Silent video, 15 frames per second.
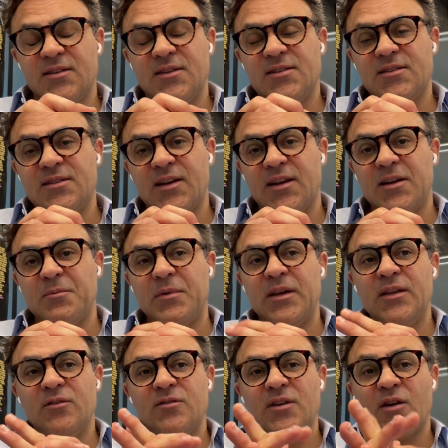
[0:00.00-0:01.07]
nesse
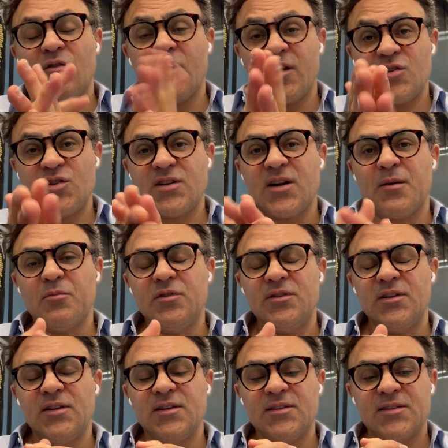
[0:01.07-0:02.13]
treinamento e agora a gente acabou de
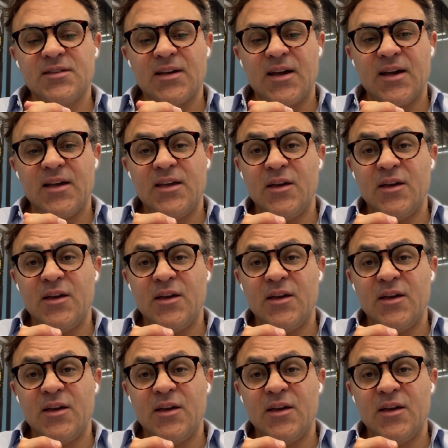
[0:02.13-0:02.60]
lançar,